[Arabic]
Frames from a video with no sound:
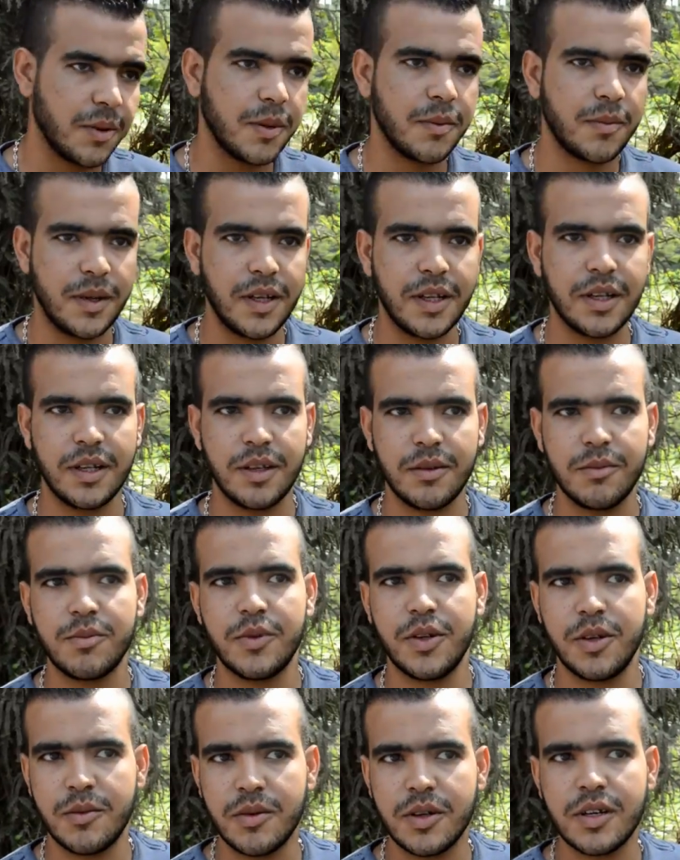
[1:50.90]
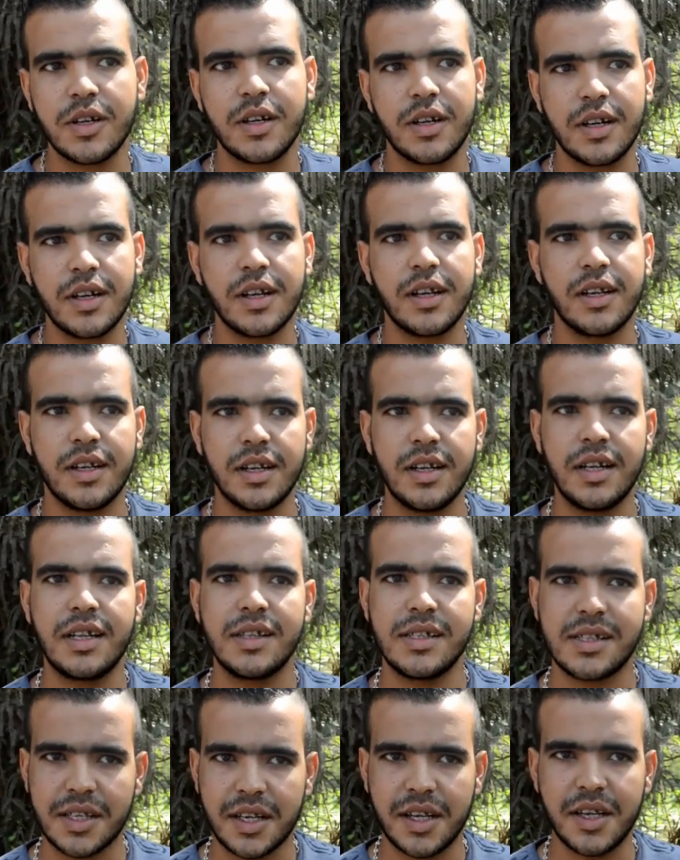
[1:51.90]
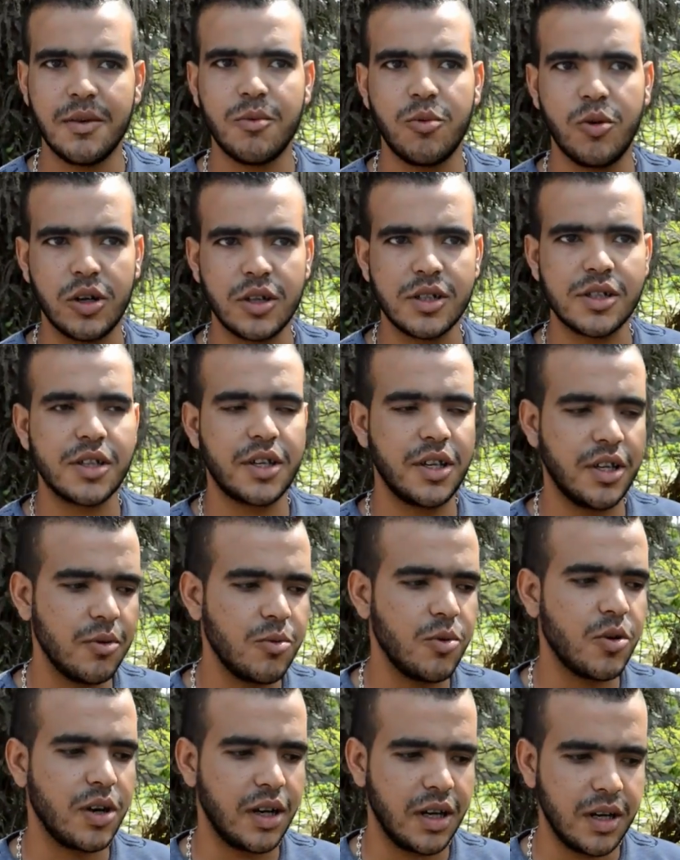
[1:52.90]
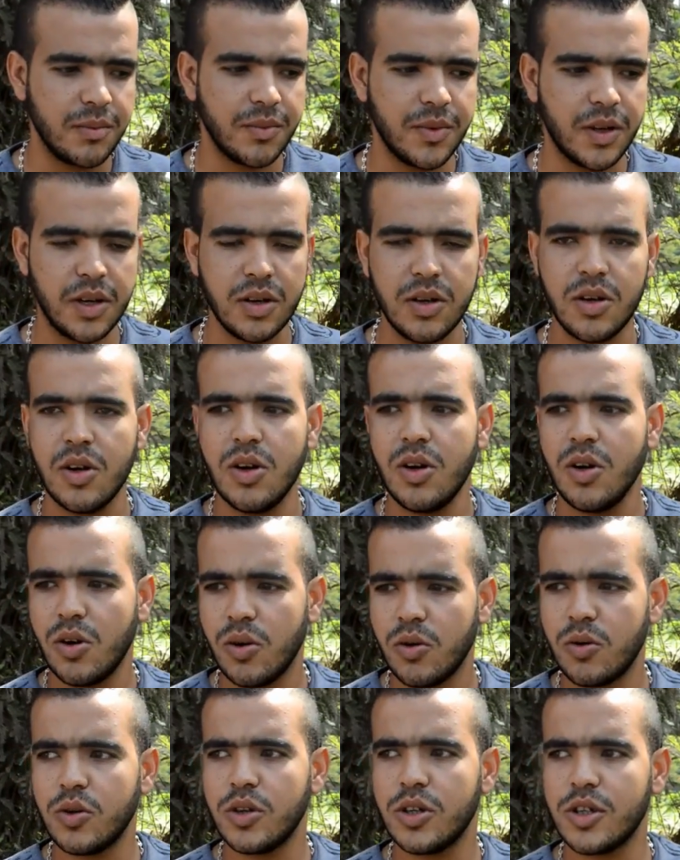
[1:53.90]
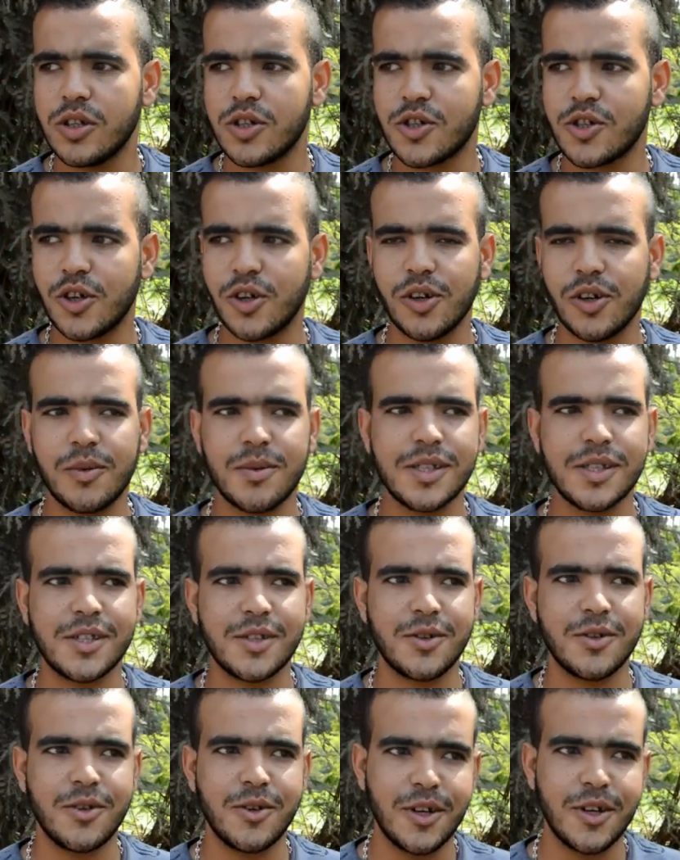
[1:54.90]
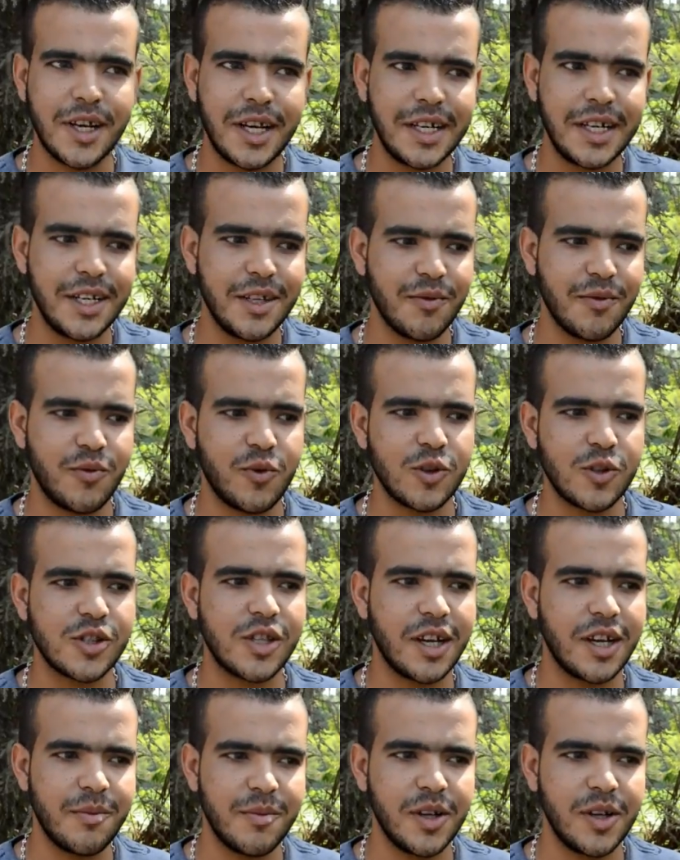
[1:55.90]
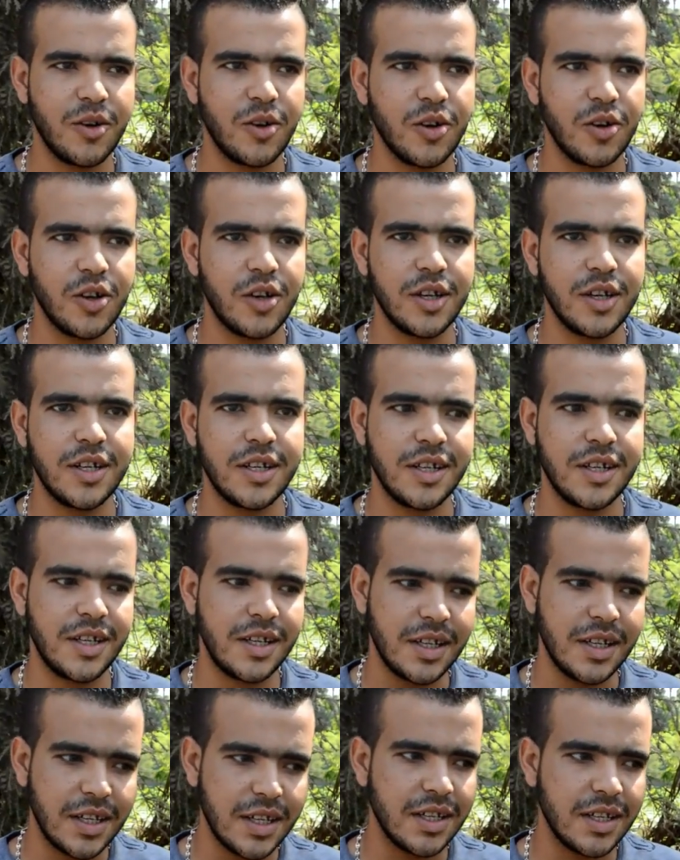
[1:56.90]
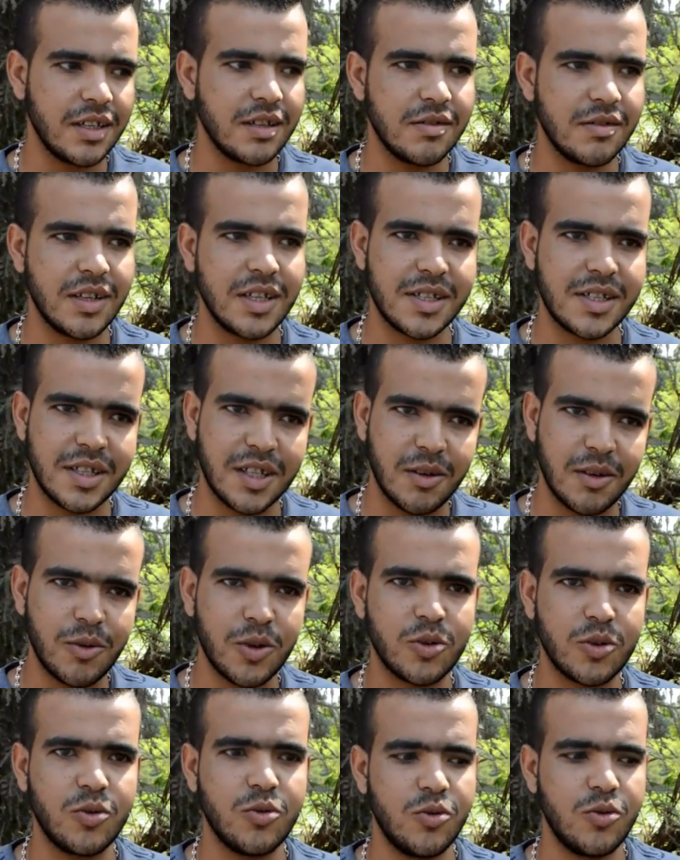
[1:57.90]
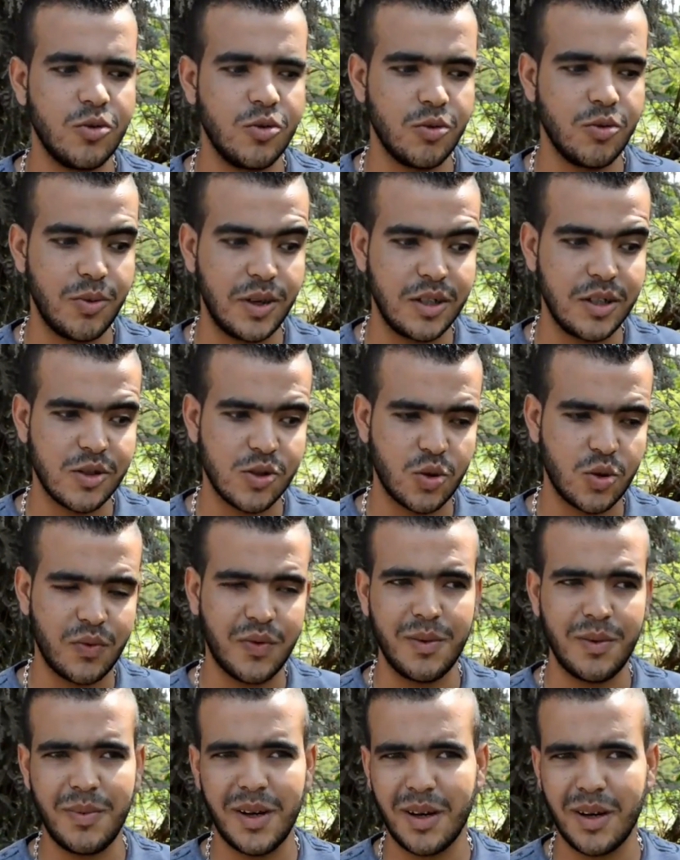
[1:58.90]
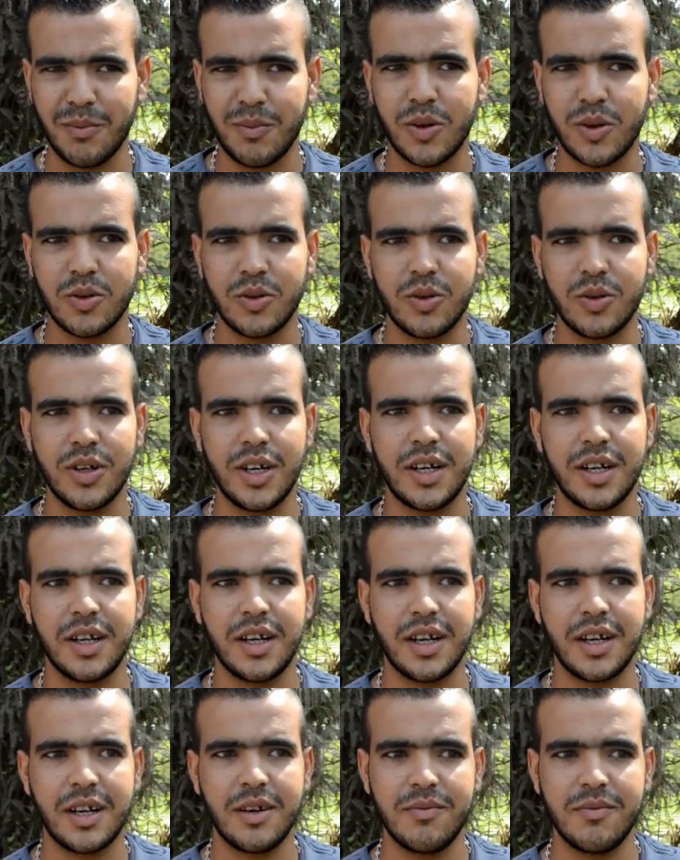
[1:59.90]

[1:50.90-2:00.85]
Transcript: تمام احنا بنعمل لاند سكيب وهارد سكيب والكلام ده وان شاء الله بس هو يعني فرصه جميله والله ان الناس هنا برضو وبعدين ظروف البلد برضو ان احنا